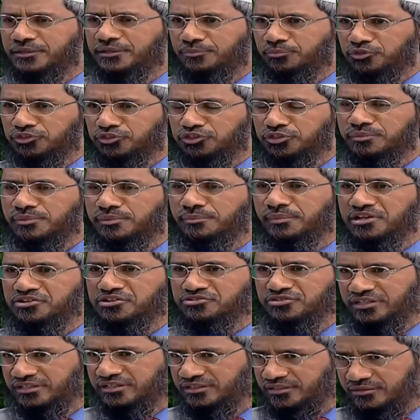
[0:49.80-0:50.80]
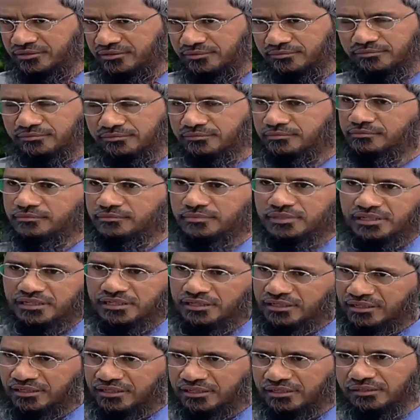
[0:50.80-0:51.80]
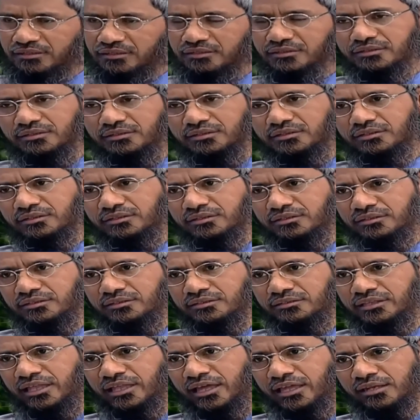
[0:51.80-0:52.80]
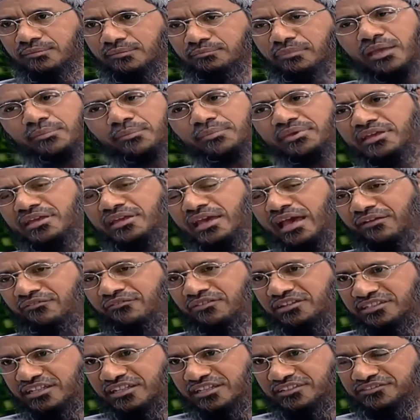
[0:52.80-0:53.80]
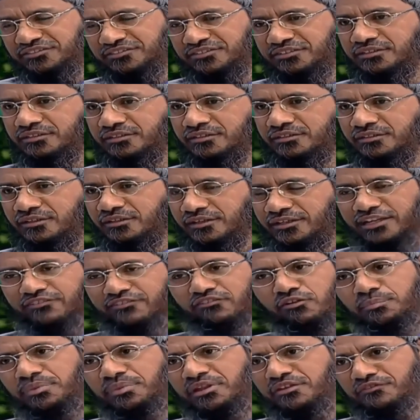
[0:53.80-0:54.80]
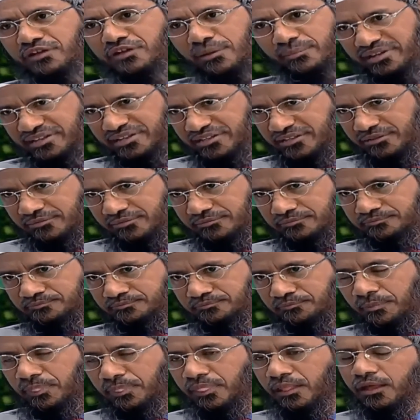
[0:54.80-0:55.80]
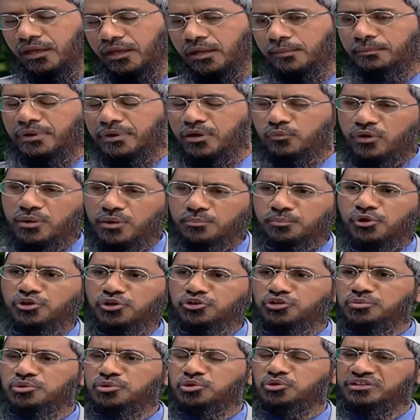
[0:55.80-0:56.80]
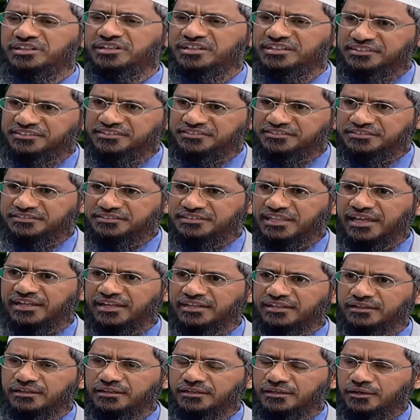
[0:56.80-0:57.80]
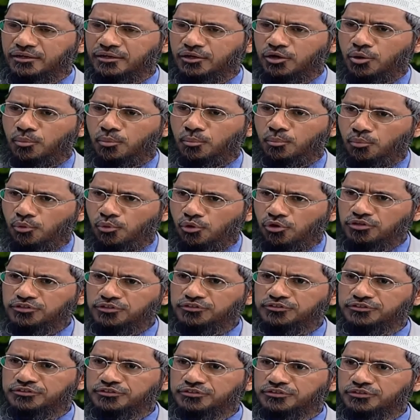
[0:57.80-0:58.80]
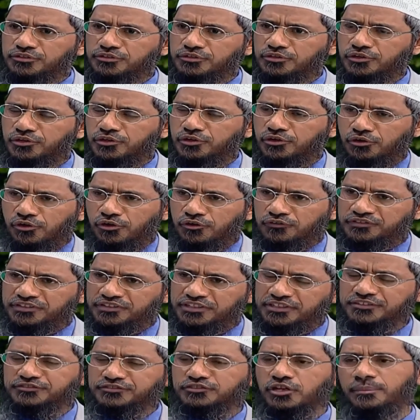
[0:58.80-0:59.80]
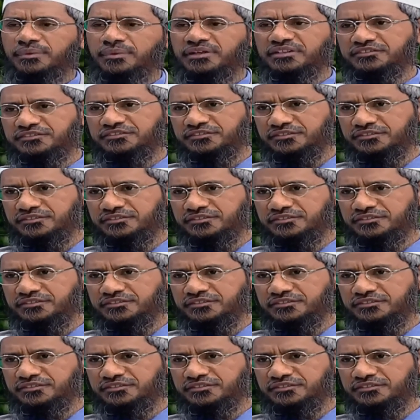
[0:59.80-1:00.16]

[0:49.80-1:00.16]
পৃষ্ঠা নম্বর দুশো তিরিশ হাদিস নাম্বার সাত হাজার একশো আটচল্লিশ এছাড়াও এই হাদিসটা আছে সুনাল নিসাইতে